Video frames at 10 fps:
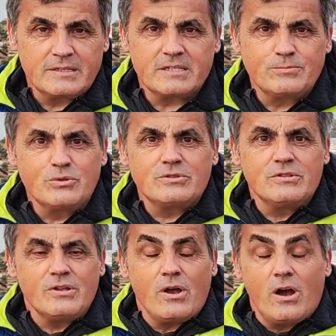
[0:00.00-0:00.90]
Das
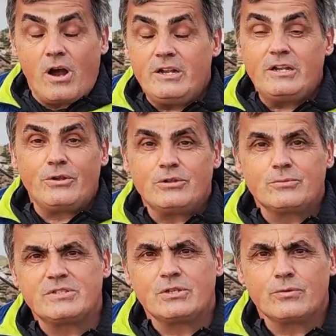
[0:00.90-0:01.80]
müssen alle
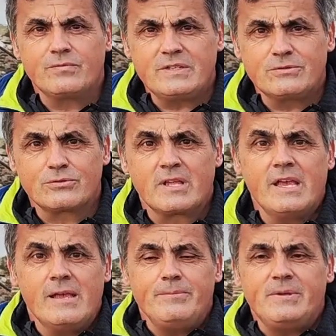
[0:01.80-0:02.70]
Leute um sie herum wissen. Und
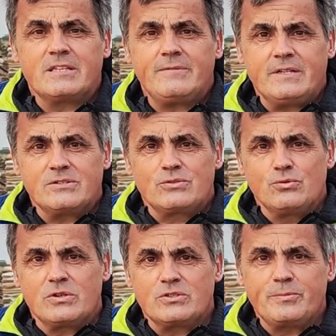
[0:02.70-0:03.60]

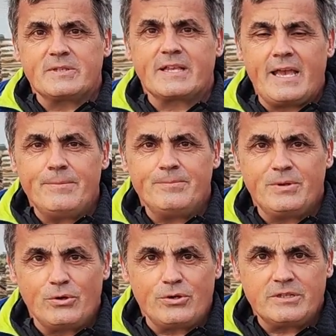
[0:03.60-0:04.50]
Mitarbeitersuche zu betreiben
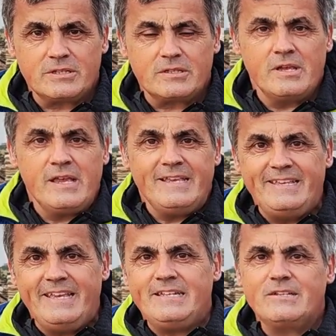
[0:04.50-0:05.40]
bedeutet,
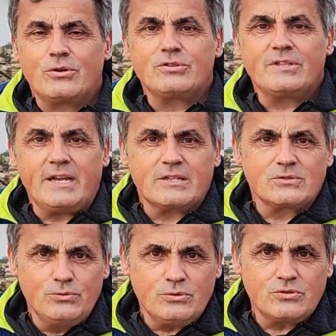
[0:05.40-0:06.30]
jeden
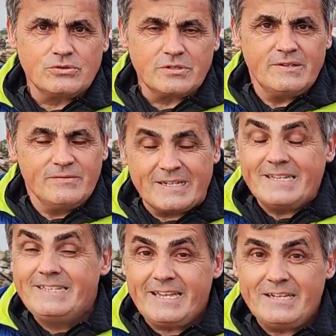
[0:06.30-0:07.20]
Kontakt zu nützen.
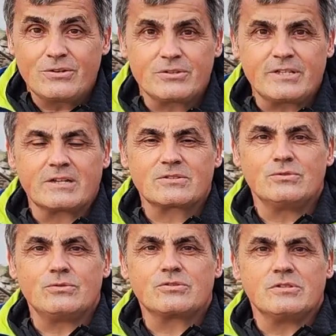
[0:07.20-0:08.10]
Wirklich jeden Kontakt
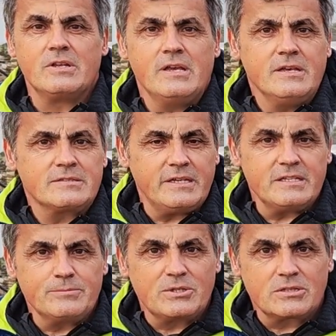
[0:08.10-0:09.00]
zu nützen.
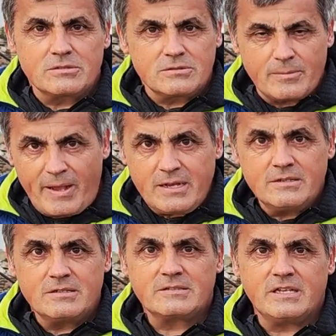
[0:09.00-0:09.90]
Sei es mit der
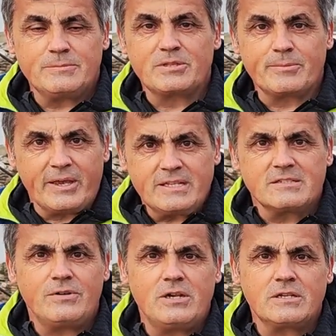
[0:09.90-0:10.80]
Bank, sei es mit dem
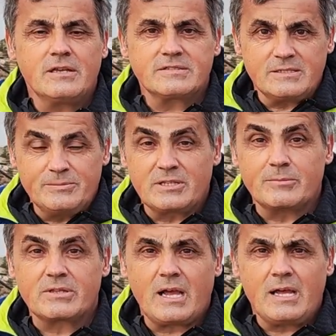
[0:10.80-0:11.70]
Rechtsanwalt, sei es mit
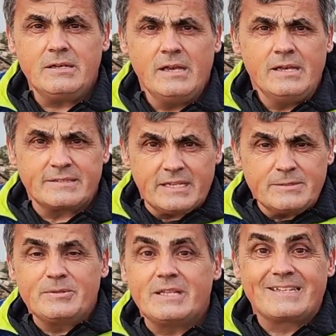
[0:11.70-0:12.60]
dem Notar, sei
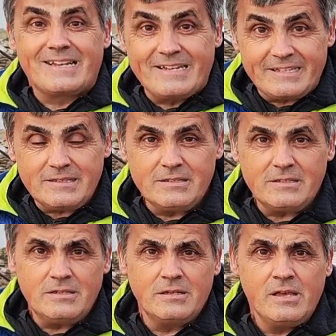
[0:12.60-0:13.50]
es mit den
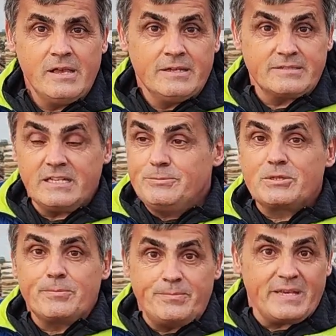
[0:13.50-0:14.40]
Klienten, sei es
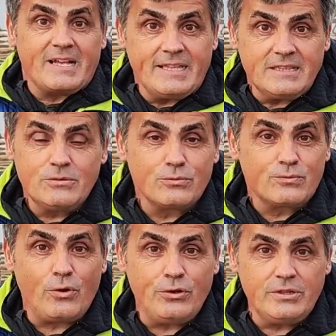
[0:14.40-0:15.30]
mit Bekannten
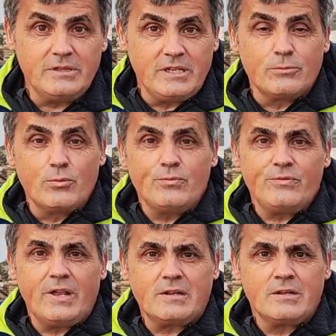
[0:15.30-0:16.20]
und Freunden in ihrem
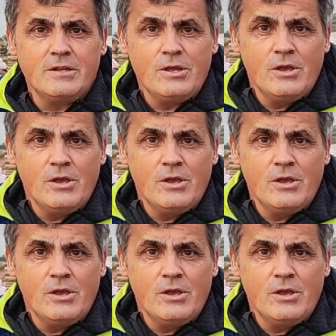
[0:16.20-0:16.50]
Umfeld.